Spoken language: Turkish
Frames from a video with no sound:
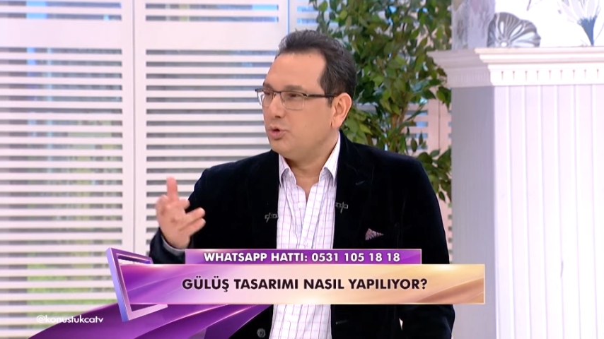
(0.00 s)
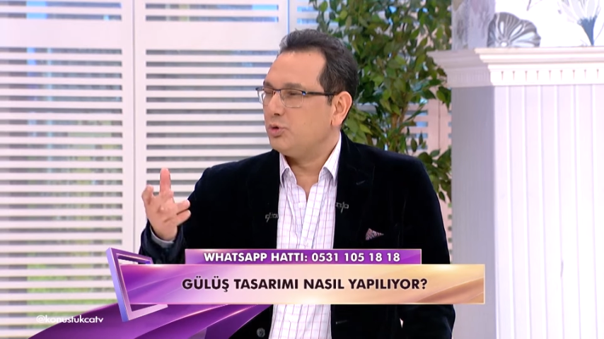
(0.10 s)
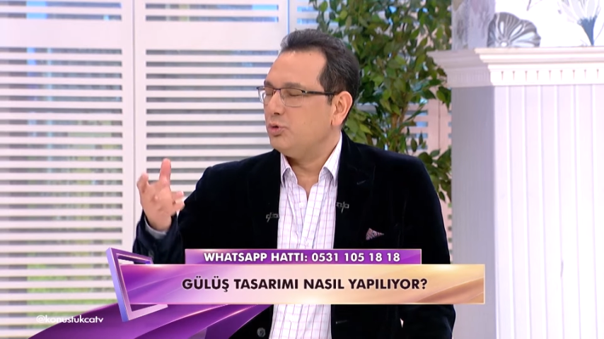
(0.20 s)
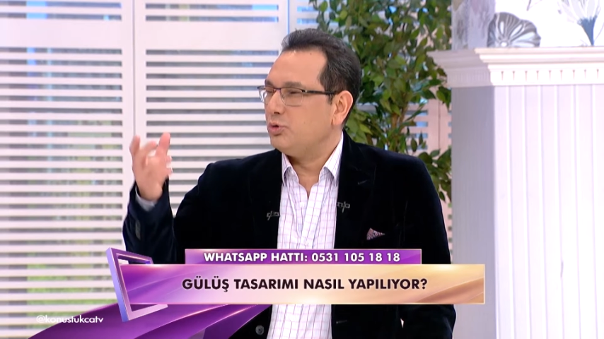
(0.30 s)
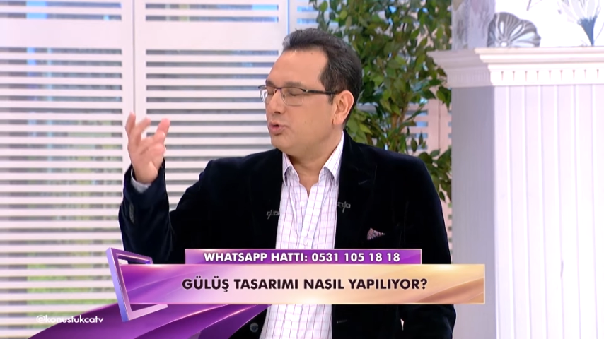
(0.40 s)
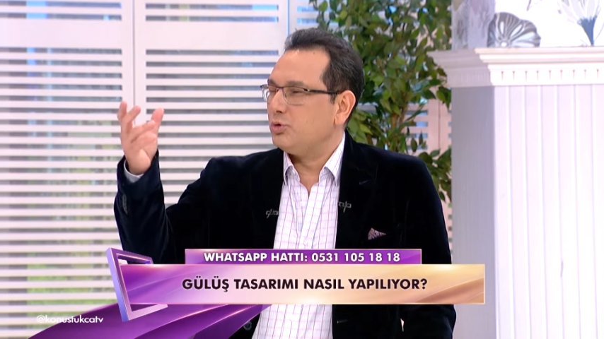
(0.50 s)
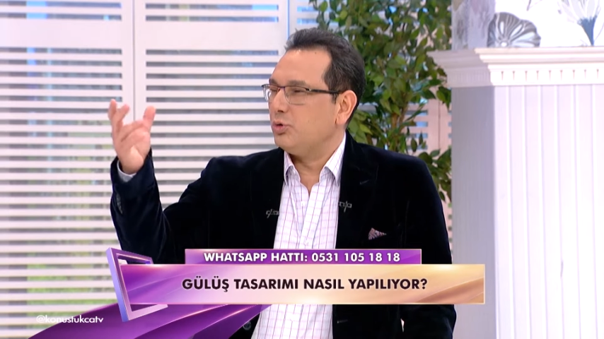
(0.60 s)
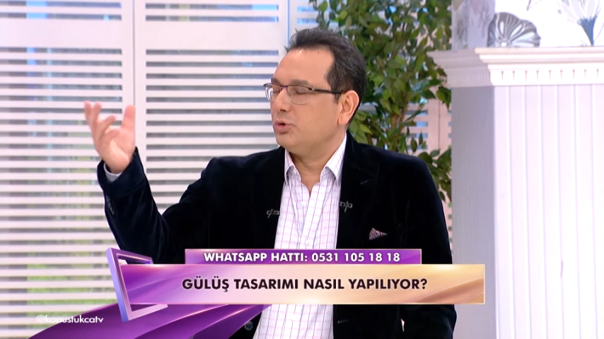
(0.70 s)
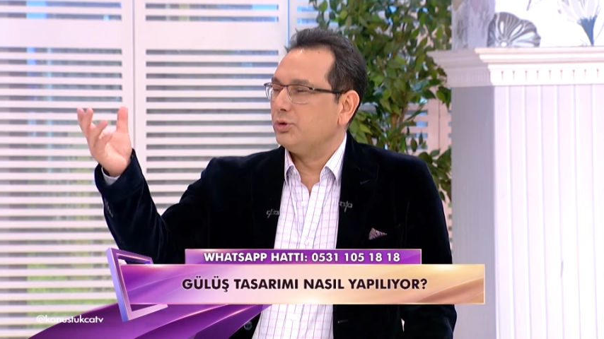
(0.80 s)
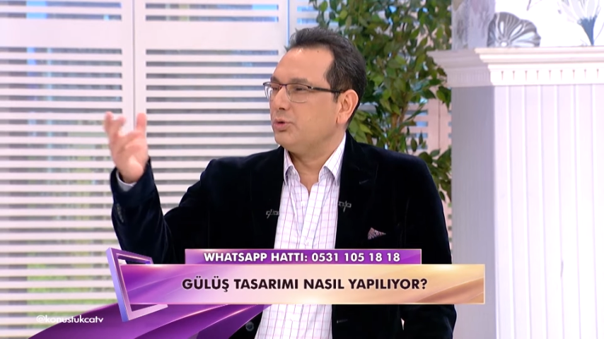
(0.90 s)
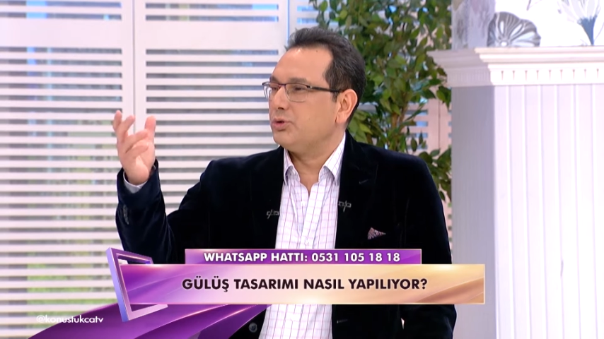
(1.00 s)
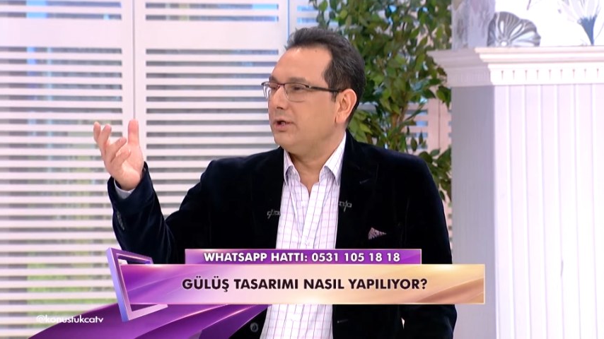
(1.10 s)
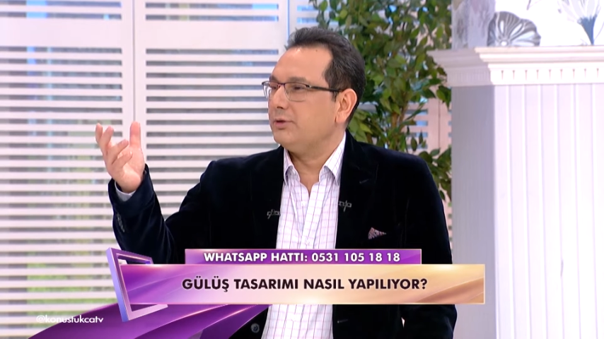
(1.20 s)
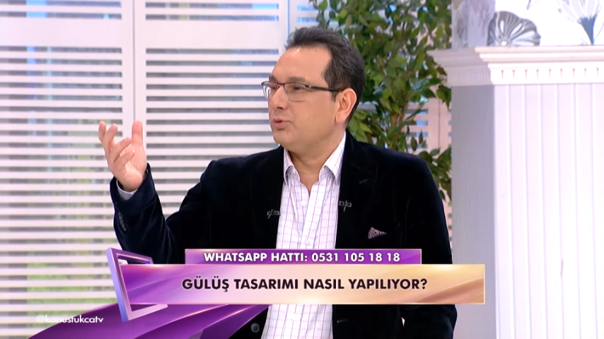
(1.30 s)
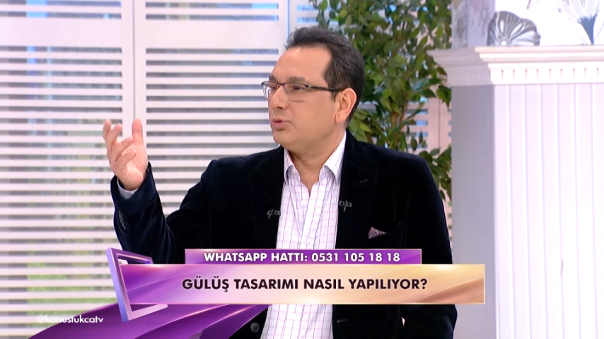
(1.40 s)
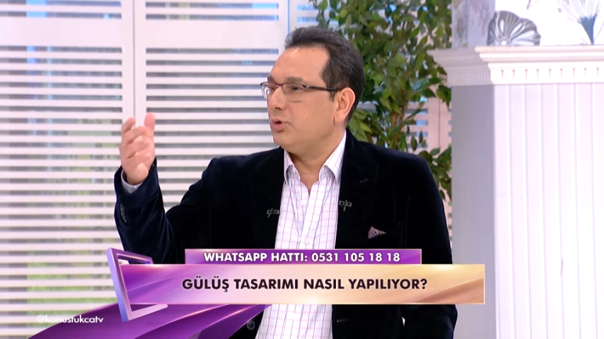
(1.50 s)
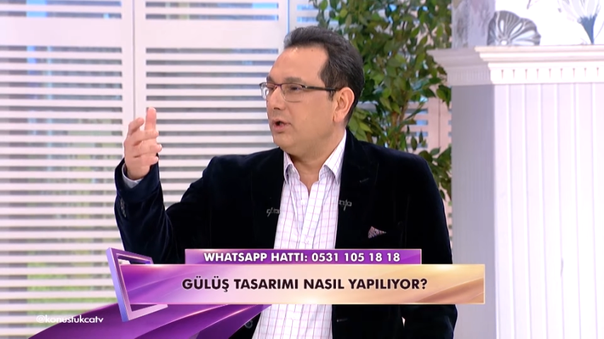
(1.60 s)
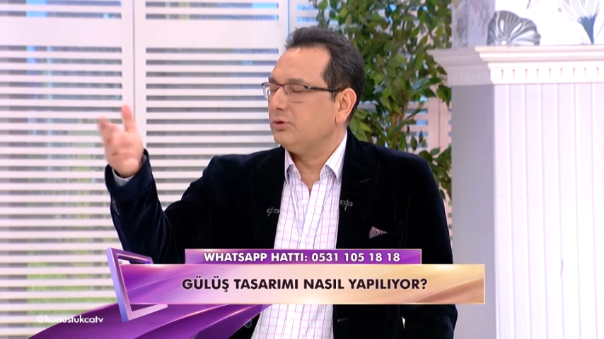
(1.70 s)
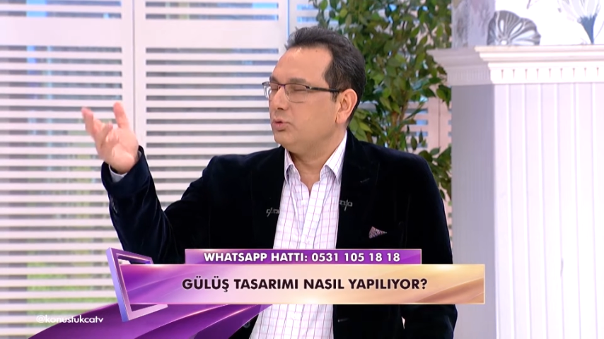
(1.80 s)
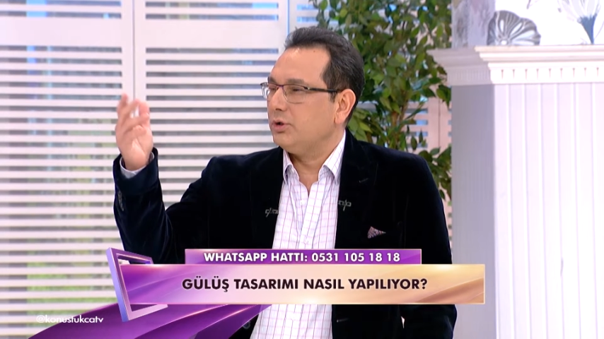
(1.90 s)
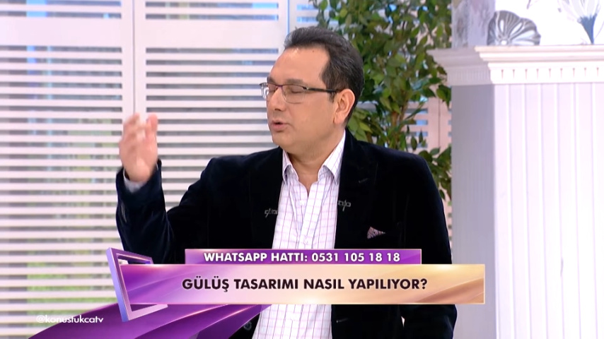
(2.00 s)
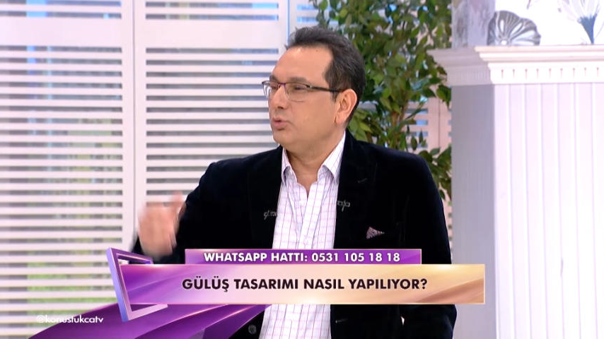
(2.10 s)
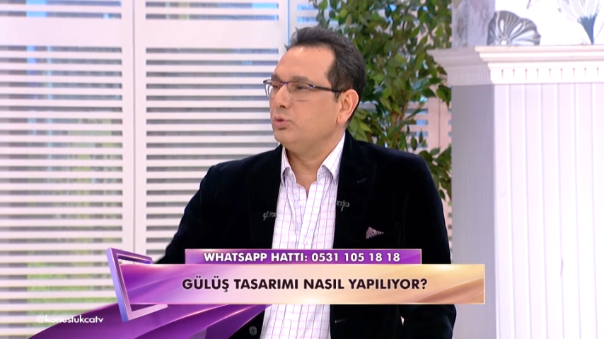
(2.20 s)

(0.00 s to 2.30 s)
gülüşü üst yüz, orta yüz, alt yüz, altın oranında